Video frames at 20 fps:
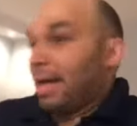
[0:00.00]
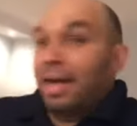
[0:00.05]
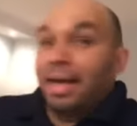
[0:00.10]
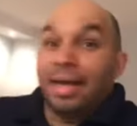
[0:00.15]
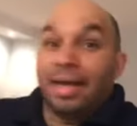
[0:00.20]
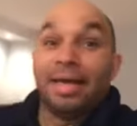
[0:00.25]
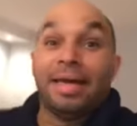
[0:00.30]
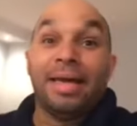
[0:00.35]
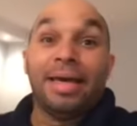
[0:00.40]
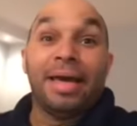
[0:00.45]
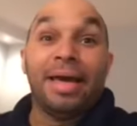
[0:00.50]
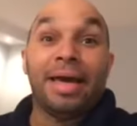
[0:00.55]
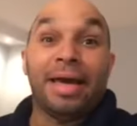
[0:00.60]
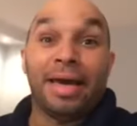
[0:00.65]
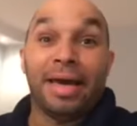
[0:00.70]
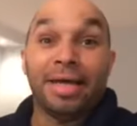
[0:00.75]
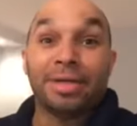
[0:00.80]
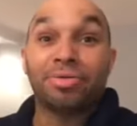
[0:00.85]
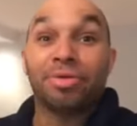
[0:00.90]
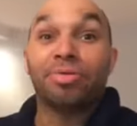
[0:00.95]
y
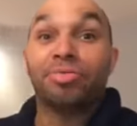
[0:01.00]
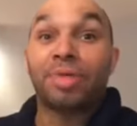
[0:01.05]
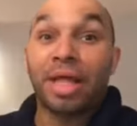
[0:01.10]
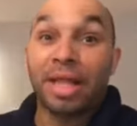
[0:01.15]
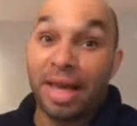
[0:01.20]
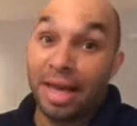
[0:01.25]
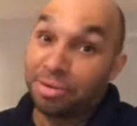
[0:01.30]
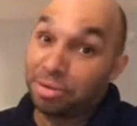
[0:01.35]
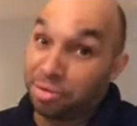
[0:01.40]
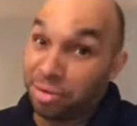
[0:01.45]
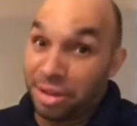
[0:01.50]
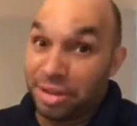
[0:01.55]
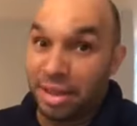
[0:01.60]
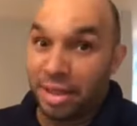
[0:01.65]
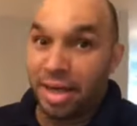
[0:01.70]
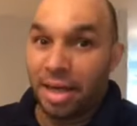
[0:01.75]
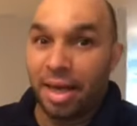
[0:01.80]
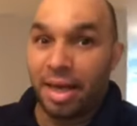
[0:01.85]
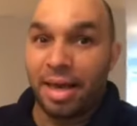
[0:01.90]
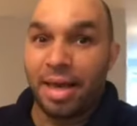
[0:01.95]
eso es una de las
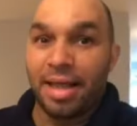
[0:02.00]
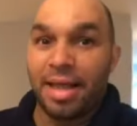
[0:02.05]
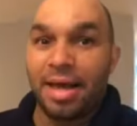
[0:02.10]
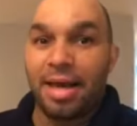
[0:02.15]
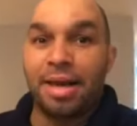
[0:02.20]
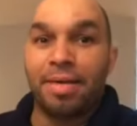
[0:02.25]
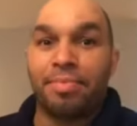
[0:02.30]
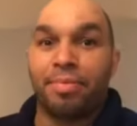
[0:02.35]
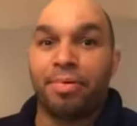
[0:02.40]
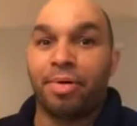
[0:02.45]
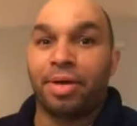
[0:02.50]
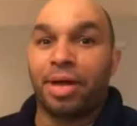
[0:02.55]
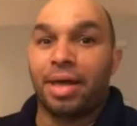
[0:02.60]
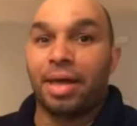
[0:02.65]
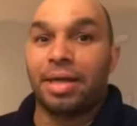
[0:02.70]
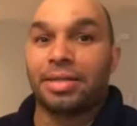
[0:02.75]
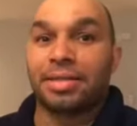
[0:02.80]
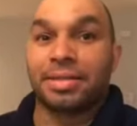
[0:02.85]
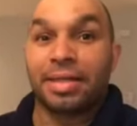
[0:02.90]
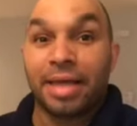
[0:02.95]
noticias que quería darle
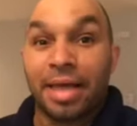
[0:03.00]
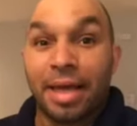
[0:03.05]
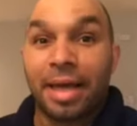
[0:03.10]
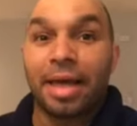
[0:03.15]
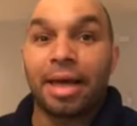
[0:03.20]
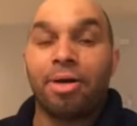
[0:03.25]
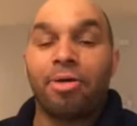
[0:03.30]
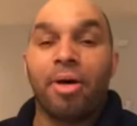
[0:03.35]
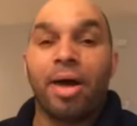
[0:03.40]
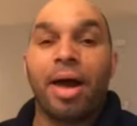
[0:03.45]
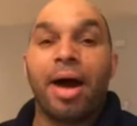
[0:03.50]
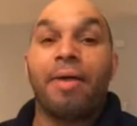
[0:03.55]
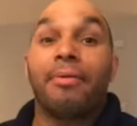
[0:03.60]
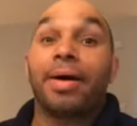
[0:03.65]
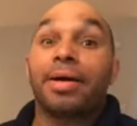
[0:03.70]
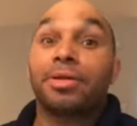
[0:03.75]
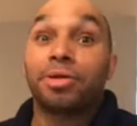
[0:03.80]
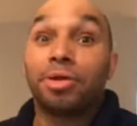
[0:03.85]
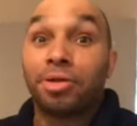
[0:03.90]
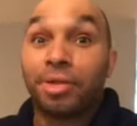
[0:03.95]
porque sé que lo he
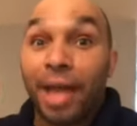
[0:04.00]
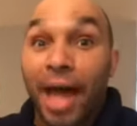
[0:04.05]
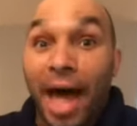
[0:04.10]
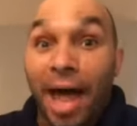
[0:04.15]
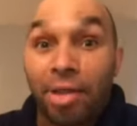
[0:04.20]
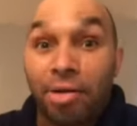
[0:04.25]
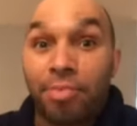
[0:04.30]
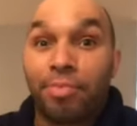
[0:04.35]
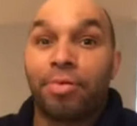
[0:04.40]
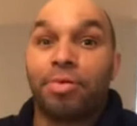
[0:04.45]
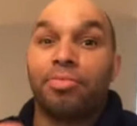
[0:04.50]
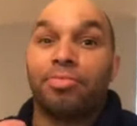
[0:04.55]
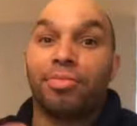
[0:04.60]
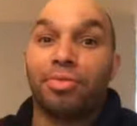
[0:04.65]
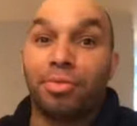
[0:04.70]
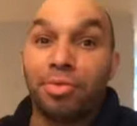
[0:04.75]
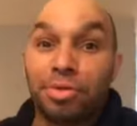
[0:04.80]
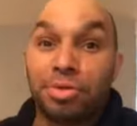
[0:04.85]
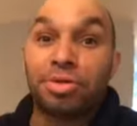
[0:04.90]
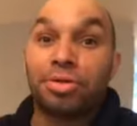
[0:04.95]
abandonado por
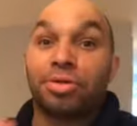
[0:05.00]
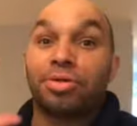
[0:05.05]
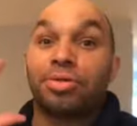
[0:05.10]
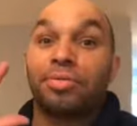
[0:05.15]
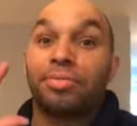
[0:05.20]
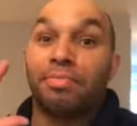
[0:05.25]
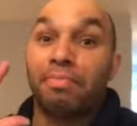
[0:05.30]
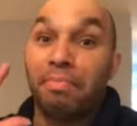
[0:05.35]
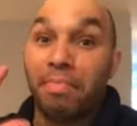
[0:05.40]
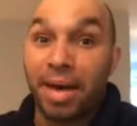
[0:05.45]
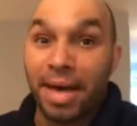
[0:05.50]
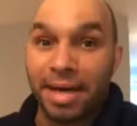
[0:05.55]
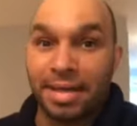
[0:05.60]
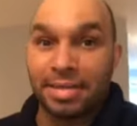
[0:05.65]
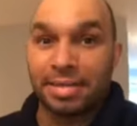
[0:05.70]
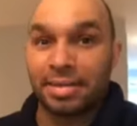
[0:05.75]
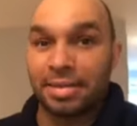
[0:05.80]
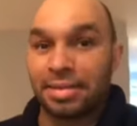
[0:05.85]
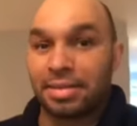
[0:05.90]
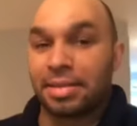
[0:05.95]
muchos
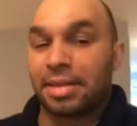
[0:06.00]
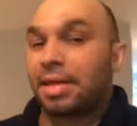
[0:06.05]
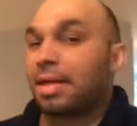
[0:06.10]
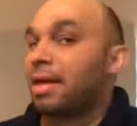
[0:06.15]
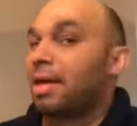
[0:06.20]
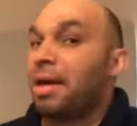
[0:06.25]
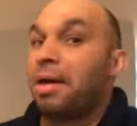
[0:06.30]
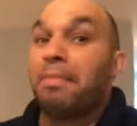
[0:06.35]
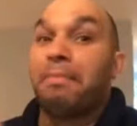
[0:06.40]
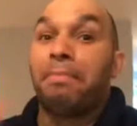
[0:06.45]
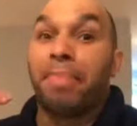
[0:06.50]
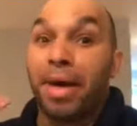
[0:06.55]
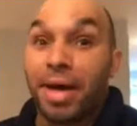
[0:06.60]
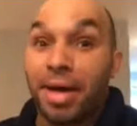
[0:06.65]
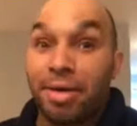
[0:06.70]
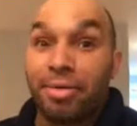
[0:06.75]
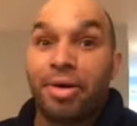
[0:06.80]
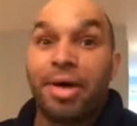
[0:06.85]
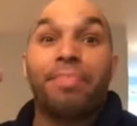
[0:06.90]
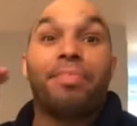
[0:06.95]
meses
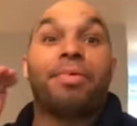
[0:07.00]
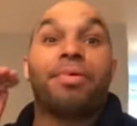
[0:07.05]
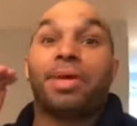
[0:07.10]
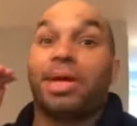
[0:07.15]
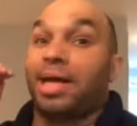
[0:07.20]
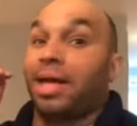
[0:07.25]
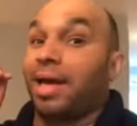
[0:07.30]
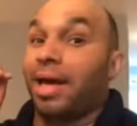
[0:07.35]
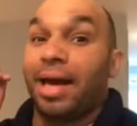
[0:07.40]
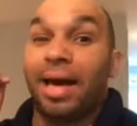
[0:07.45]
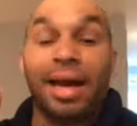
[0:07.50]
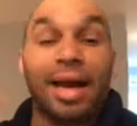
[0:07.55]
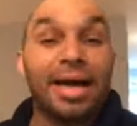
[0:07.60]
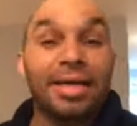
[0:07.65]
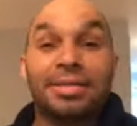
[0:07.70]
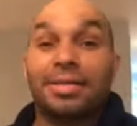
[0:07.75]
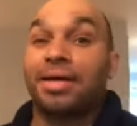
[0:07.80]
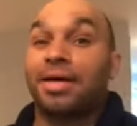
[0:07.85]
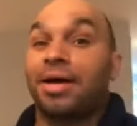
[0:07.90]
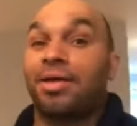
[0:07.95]
pero es porque
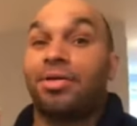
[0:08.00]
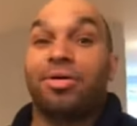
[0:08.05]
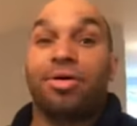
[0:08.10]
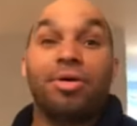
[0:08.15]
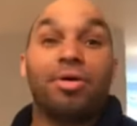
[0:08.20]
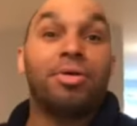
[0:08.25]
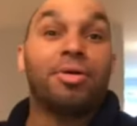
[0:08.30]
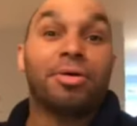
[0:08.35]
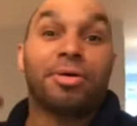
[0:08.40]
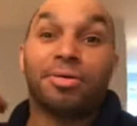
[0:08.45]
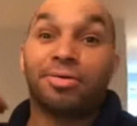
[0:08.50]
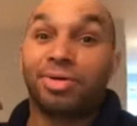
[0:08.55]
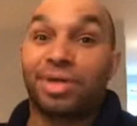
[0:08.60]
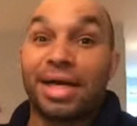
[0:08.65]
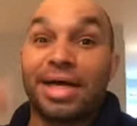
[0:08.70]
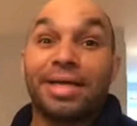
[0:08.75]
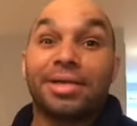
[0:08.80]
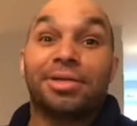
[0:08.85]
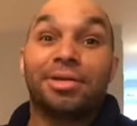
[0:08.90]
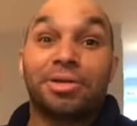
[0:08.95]
gracias a Dios los
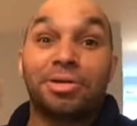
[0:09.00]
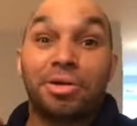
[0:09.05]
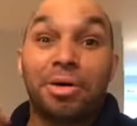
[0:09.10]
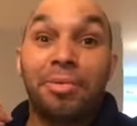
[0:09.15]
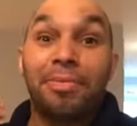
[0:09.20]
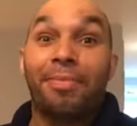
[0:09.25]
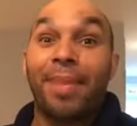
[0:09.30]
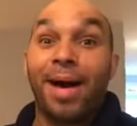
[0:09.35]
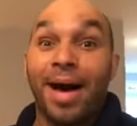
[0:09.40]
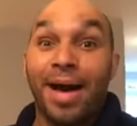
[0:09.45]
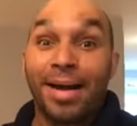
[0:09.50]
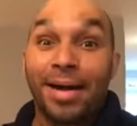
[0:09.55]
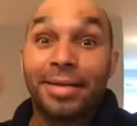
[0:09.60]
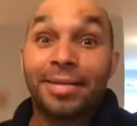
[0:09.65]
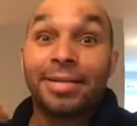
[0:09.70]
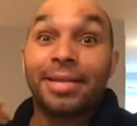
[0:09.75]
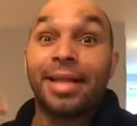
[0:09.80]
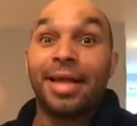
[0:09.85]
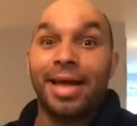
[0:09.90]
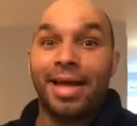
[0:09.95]
contratos no
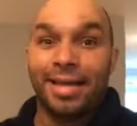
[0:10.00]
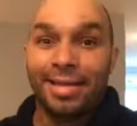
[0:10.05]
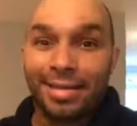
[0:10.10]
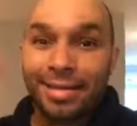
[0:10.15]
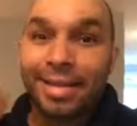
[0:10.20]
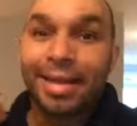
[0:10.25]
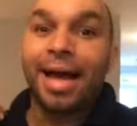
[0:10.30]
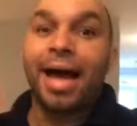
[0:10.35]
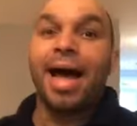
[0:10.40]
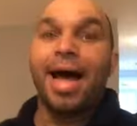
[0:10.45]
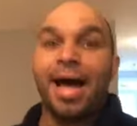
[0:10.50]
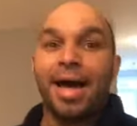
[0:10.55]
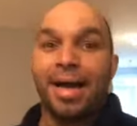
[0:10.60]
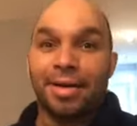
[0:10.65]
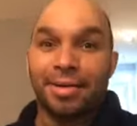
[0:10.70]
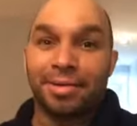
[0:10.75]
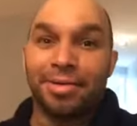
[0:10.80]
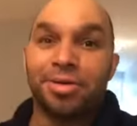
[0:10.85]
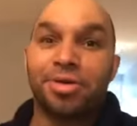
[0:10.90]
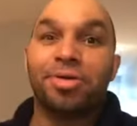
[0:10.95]
paran de
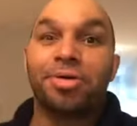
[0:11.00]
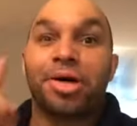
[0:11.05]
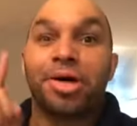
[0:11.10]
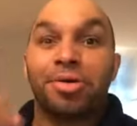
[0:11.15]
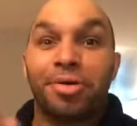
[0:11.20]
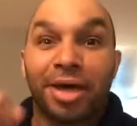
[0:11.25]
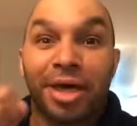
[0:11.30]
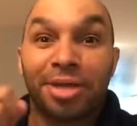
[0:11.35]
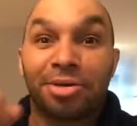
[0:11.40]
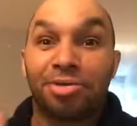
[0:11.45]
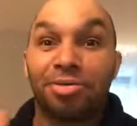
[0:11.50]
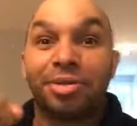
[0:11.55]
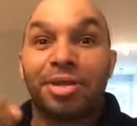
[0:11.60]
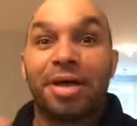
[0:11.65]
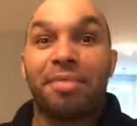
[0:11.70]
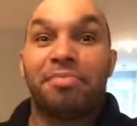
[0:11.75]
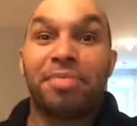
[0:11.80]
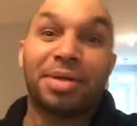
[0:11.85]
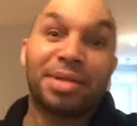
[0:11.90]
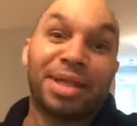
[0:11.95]
entrar. Y yo quiero que tú
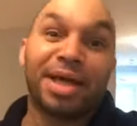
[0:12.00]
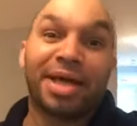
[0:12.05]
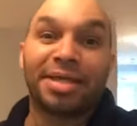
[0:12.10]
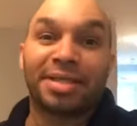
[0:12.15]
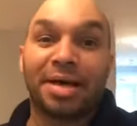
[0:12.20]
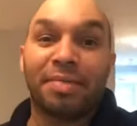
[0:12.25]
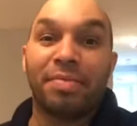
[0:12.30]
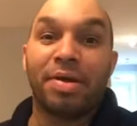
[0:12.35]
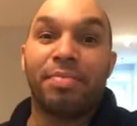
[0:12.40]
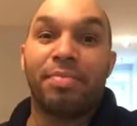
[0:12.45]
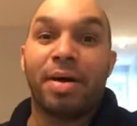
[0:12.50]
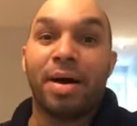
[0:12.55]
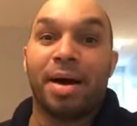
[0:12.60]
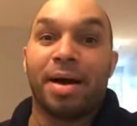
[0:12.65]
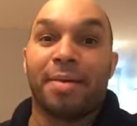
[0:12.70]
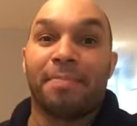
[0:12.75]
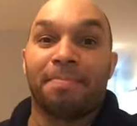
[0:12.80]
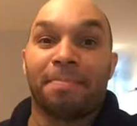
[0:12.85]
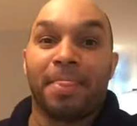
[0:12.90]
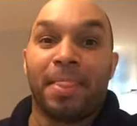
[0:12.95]
también tengas esa
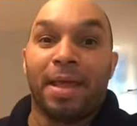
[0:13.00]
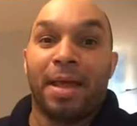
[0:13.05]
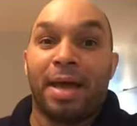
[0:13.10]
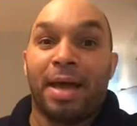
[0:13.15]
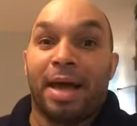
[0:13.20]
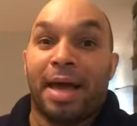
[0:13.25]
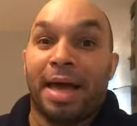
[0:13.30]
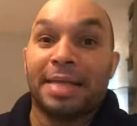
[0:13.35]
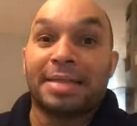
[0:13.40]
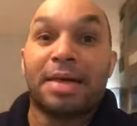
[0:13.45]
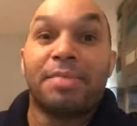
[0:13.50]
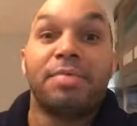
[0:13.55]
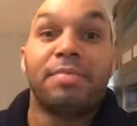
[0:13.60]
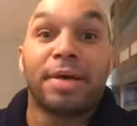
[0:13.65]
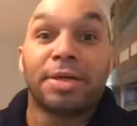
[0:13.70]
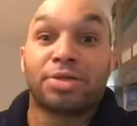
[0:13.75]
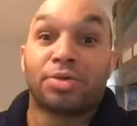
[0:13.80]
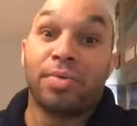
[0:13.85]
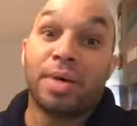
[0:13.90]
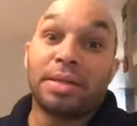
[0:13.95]
misma, esa
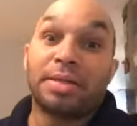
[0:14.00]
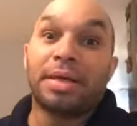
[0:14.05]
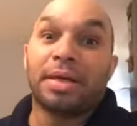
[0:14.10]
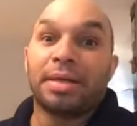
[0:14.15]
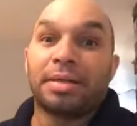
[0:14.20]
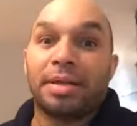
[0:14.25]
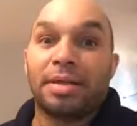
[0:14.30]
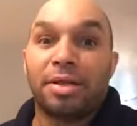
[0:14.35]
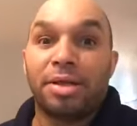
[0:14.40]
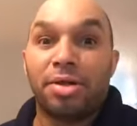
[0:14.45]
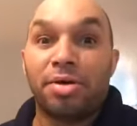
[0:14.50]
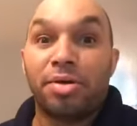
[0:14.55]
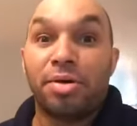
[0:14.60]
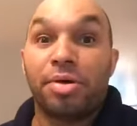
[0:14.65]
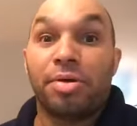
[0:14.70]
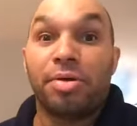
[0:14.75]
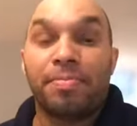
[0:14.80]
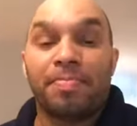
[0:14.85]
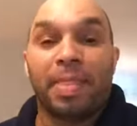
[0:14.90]
misma suerte que he tenido yo